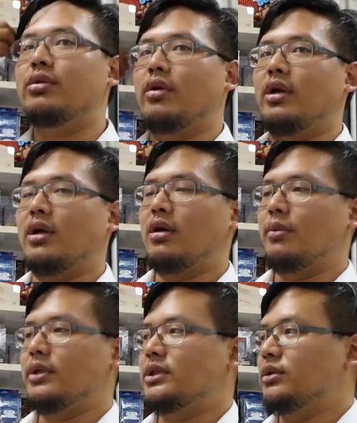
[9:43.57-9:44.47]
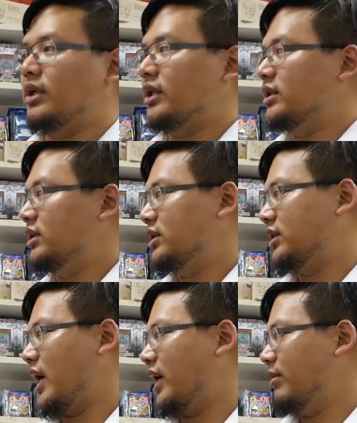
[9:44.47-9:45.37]
对，然后后面是因为开始
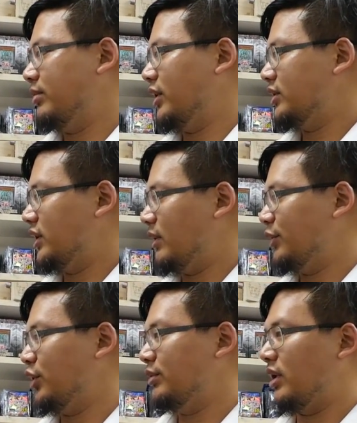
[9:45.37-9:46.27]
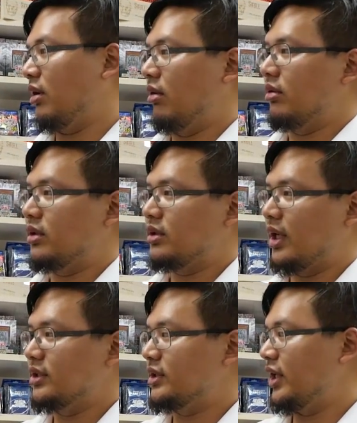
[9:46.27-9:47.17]
大家可能比较陈小威这边比较红，
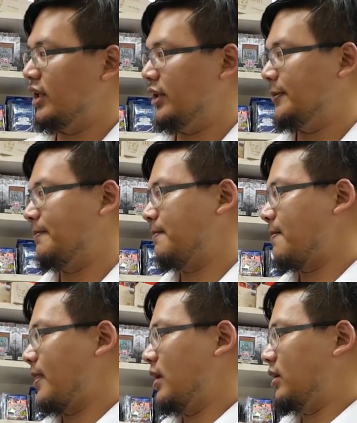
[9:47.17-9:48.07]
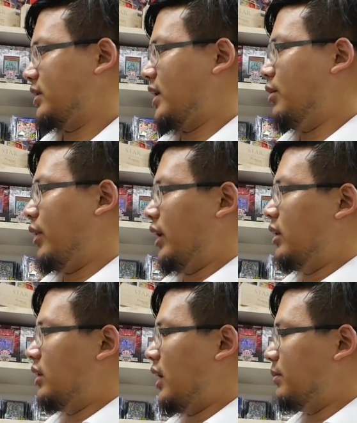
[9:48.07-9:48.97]
开始在在玩，
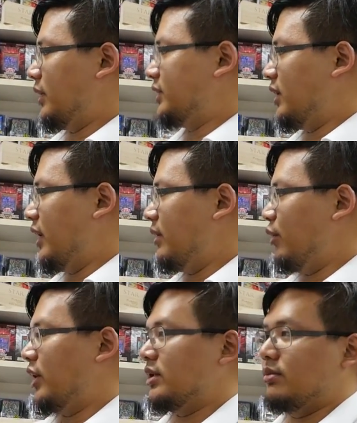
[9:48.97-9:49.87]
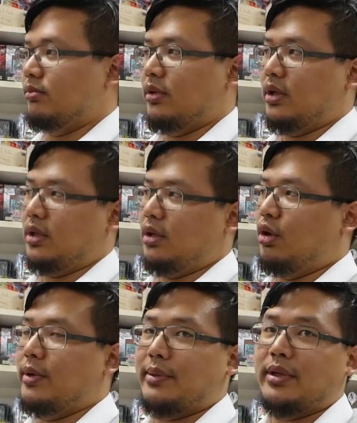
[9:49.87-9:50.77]
然后他们才知道，哎，原来哎，
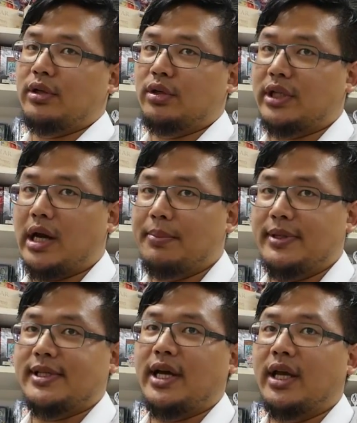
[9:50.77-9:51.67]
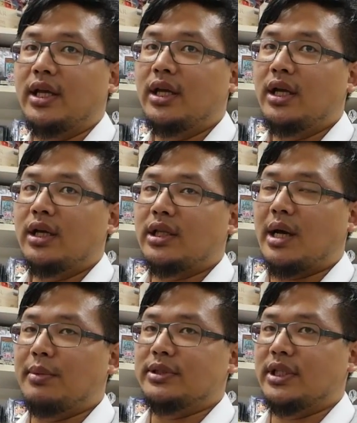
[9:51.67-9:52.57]
欧美那边有有打比赛，那
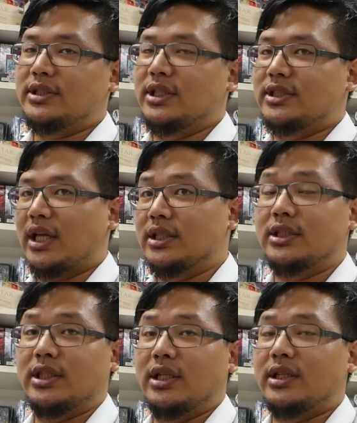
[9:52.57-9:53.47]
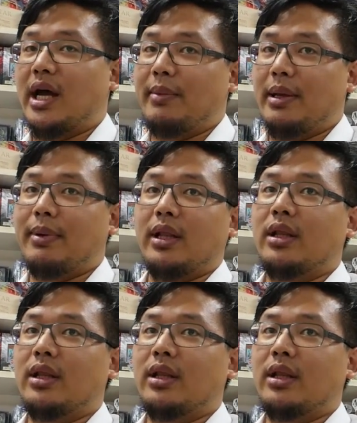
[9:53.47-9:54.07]
他们正式的赛事是只能打美版。